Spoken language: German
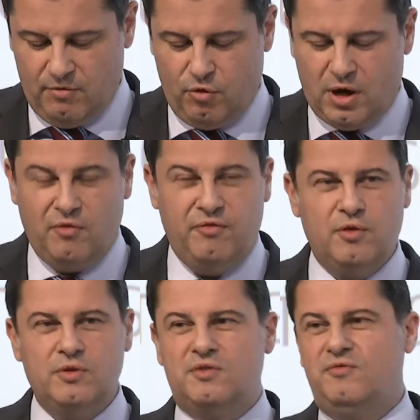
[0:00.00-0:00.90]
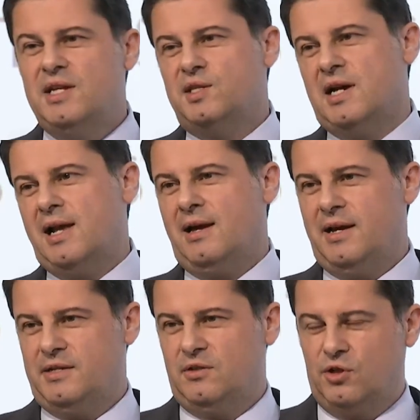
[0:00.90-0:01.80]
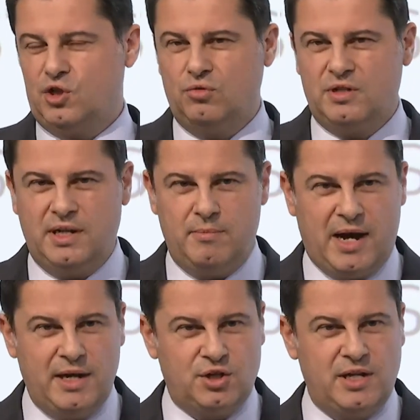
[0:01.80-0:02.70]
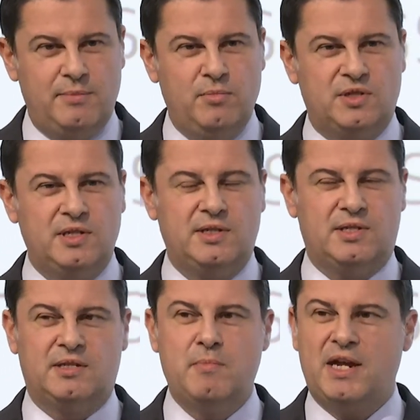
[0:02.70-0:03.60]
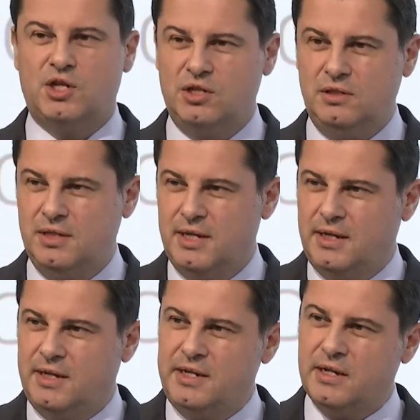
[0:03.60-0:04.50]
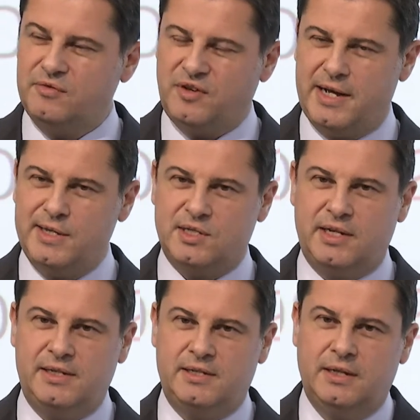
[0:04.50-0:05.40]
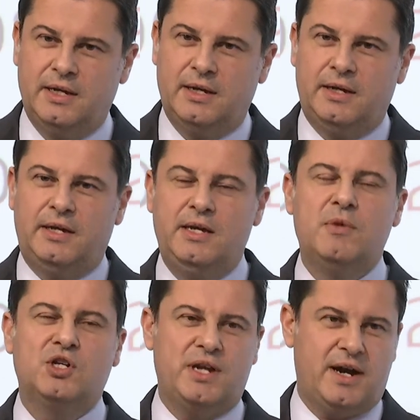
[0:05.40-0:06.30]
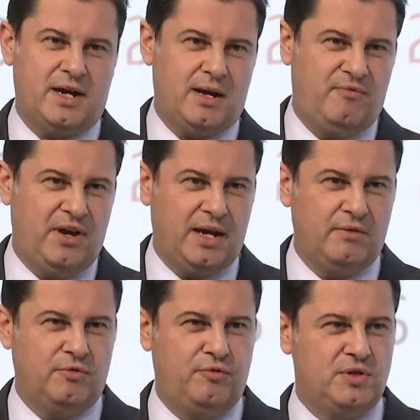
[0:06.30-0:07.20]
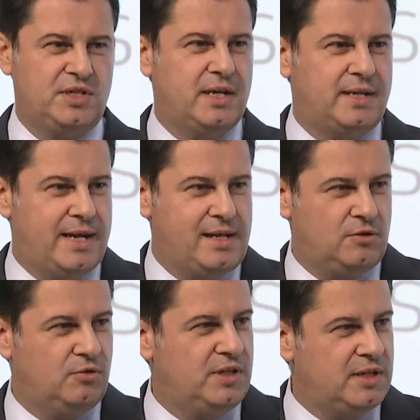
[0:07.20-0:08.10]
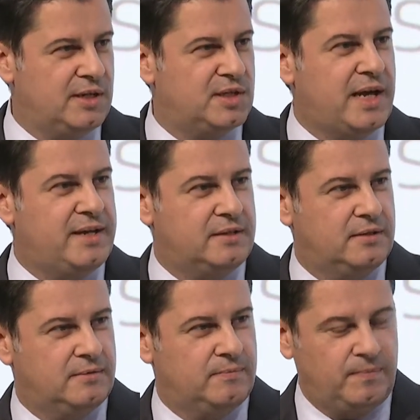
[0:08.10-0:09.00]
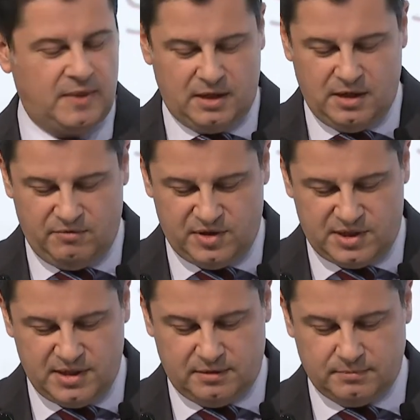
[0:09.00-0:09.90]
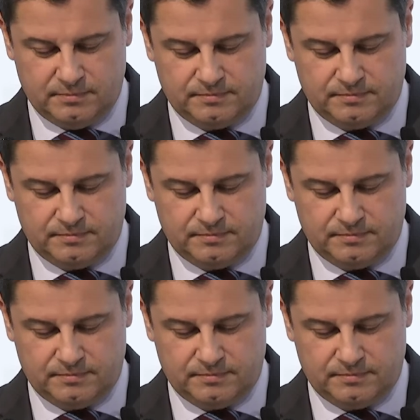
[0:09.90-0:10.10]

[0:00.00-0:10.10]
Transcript: Worauf wir uns wie zahlreiche deutsche Unternehmen einstellen müssen, ist, dass Menschen in ihrer Freizeit immer stärker abwägen, wofür sie ihr Geld und ihre Zeit investieren.